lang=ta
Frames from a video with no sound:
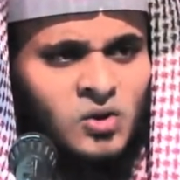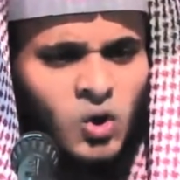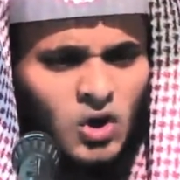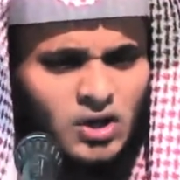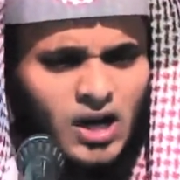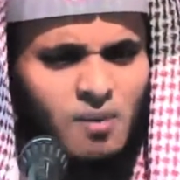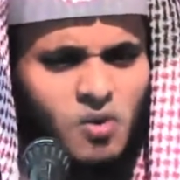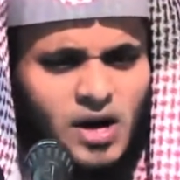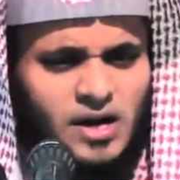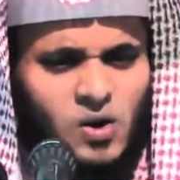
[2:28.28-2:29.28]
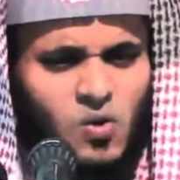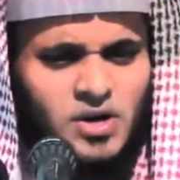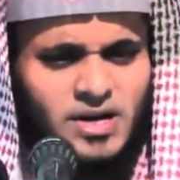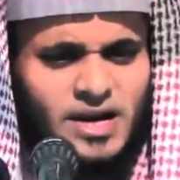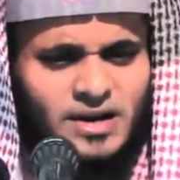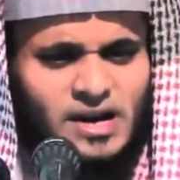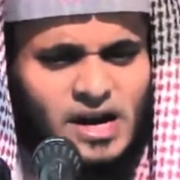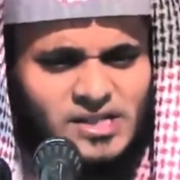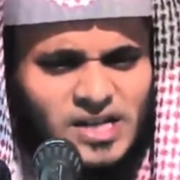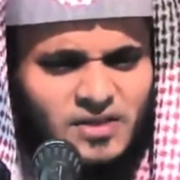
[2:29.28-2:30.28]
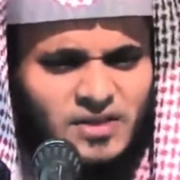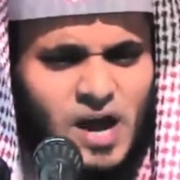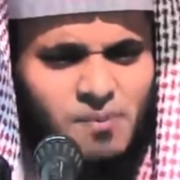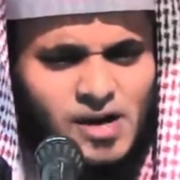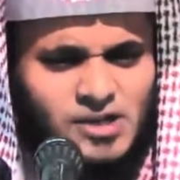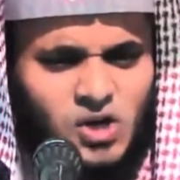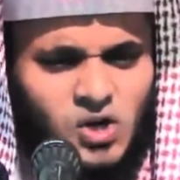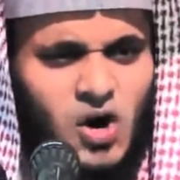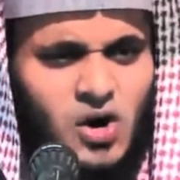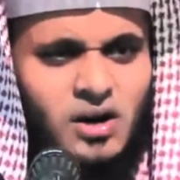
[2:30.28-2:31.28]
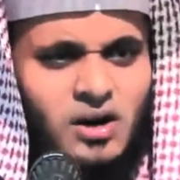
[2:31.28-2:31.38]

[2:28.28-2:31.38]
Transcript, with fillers: சொர்க்கம் உனக்கு உண்டு என்ற நற்செய்தியை பெற்றுக்கொள்